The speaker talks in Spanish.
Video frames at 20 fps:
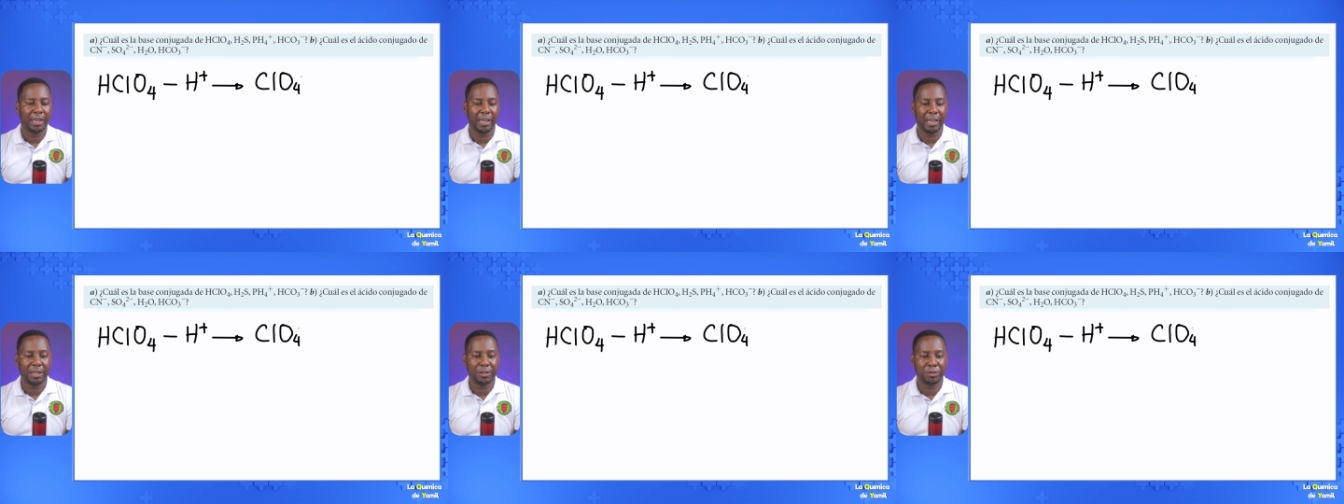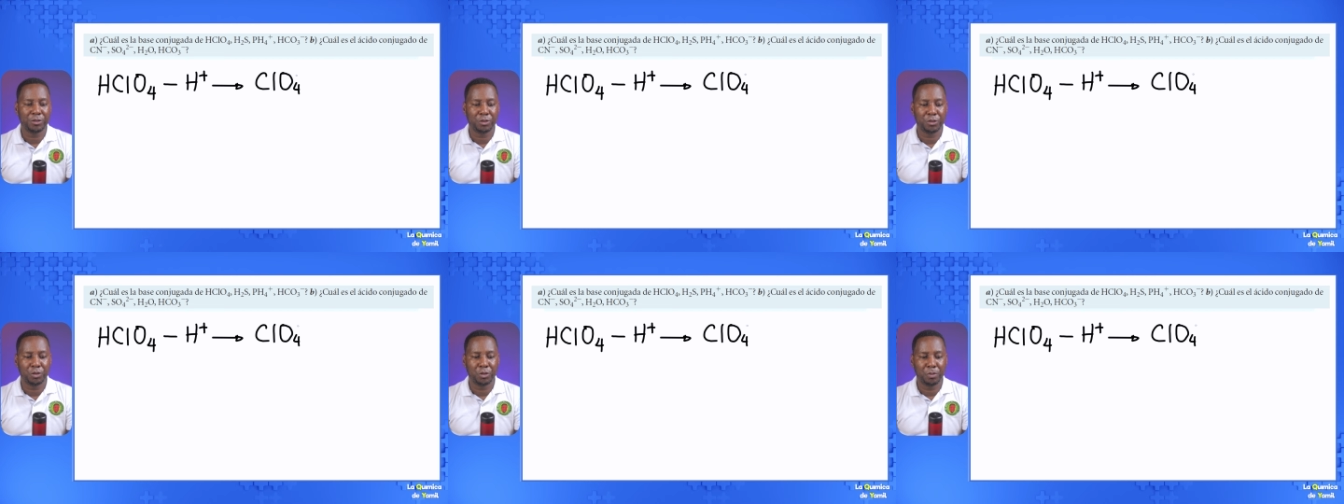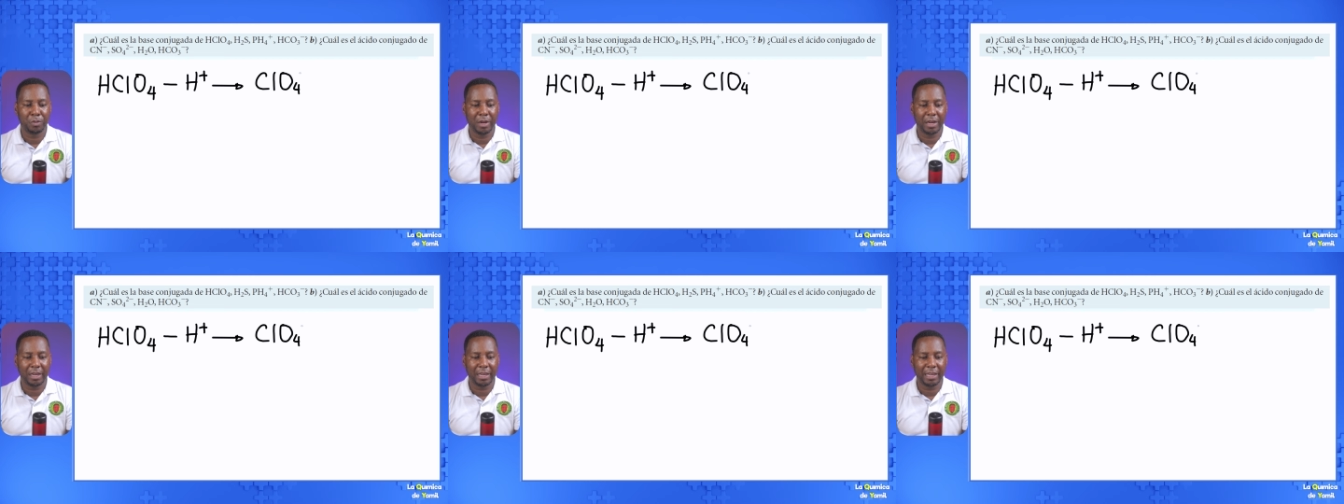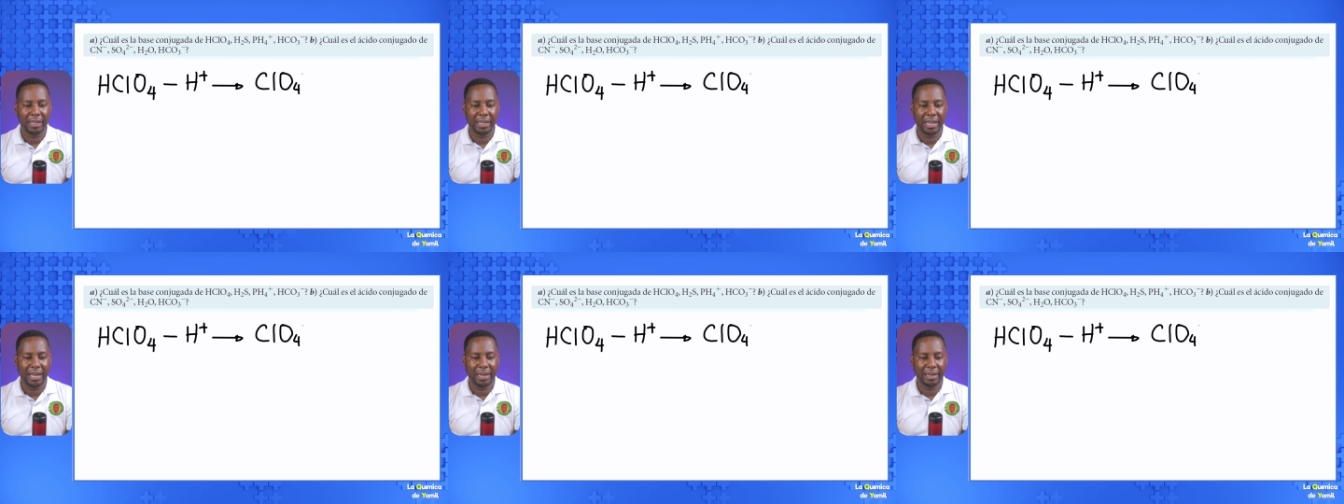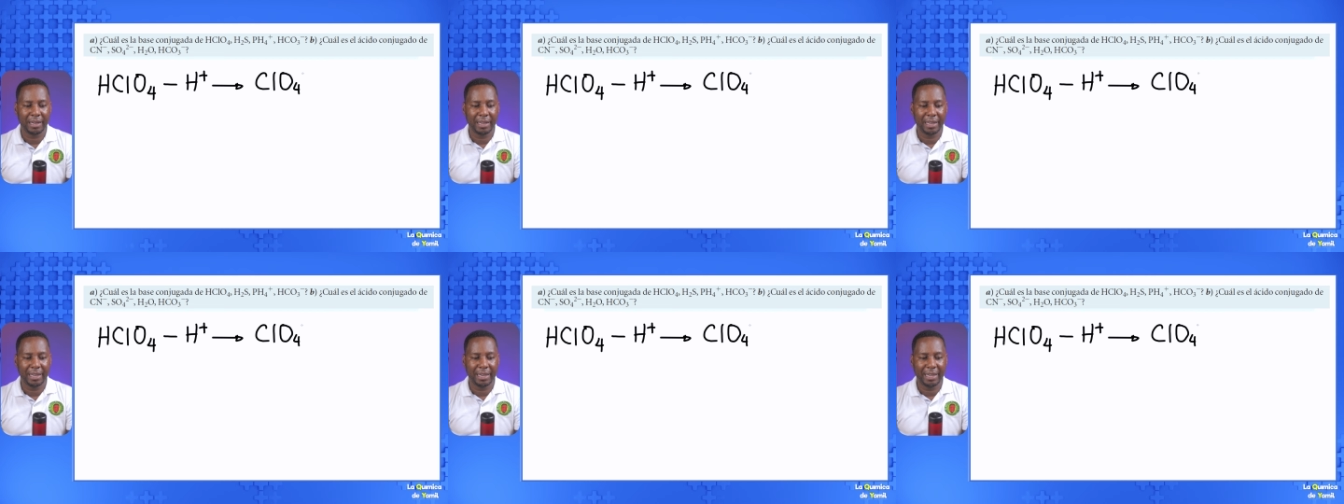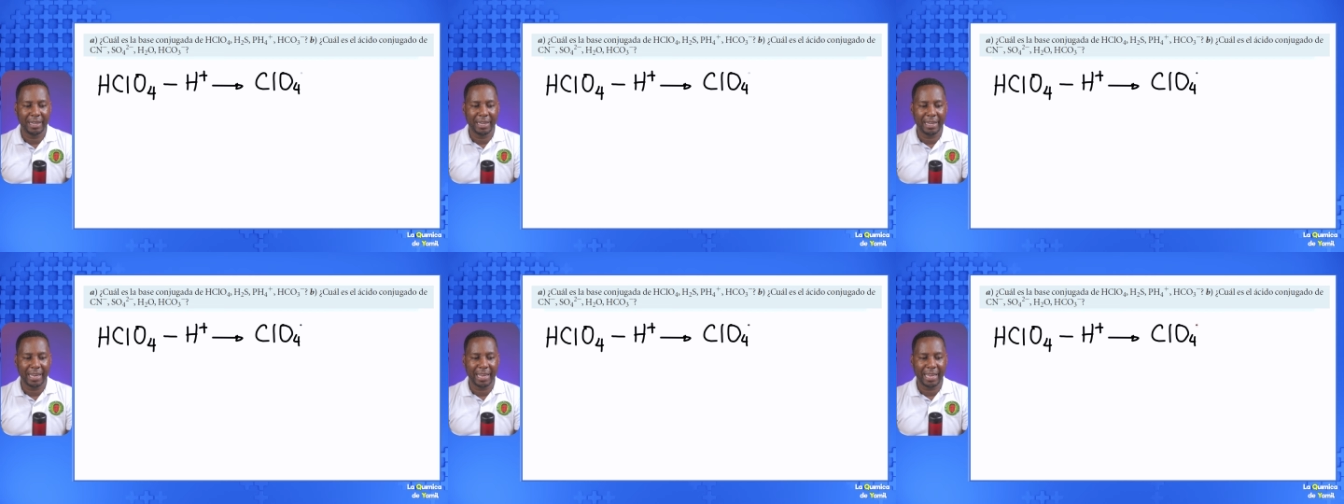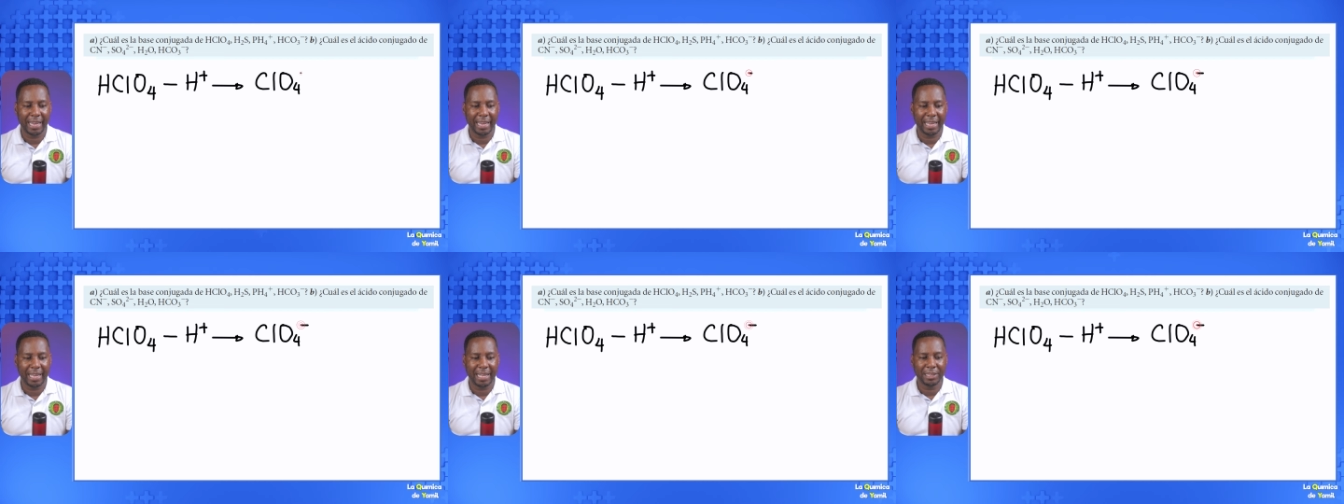esto nos va a quedar
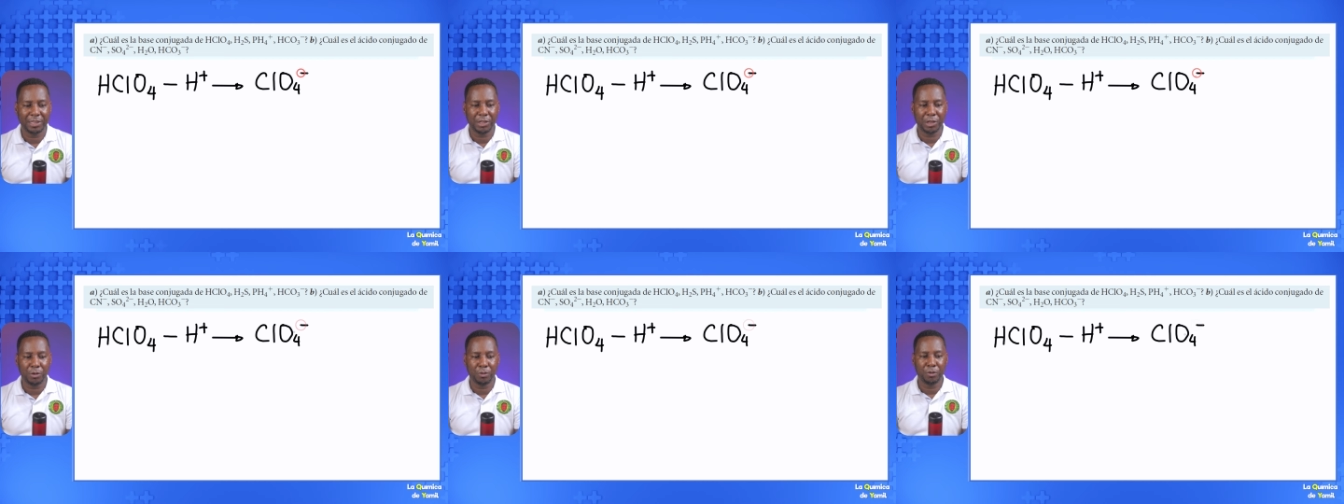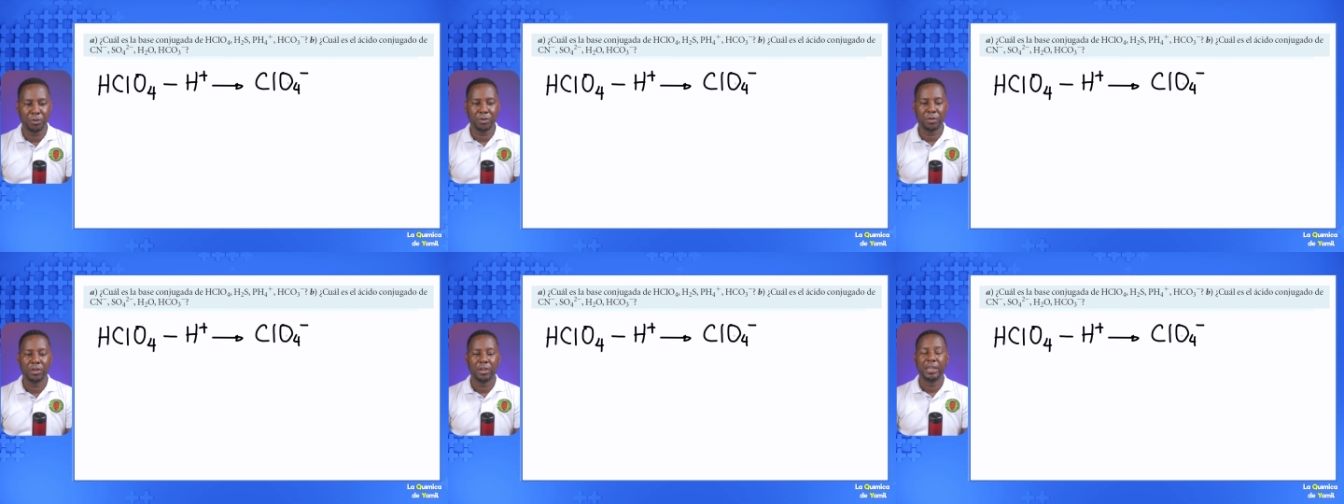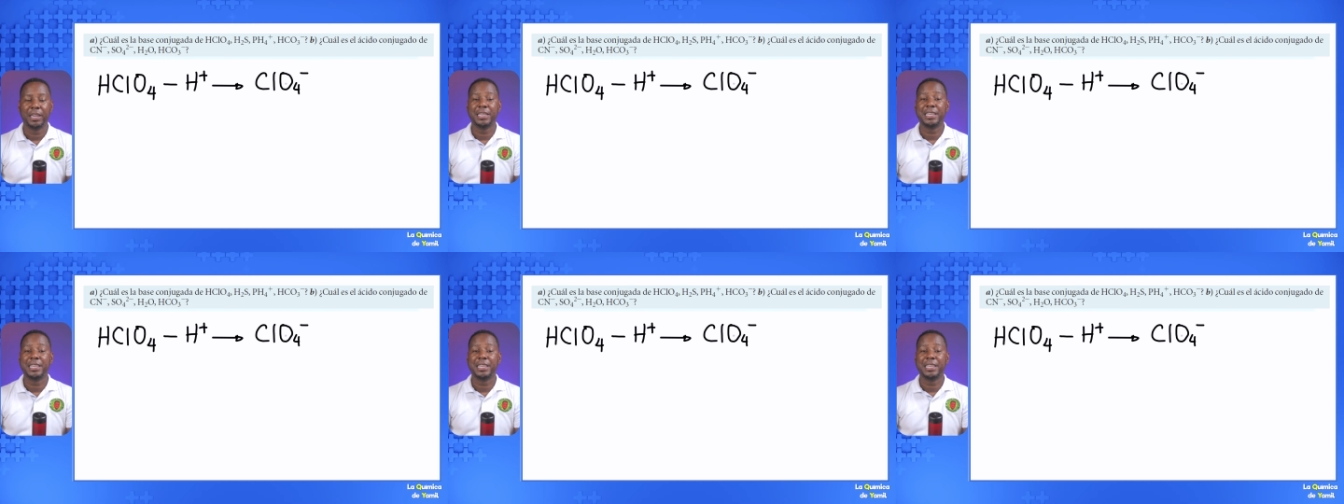negativo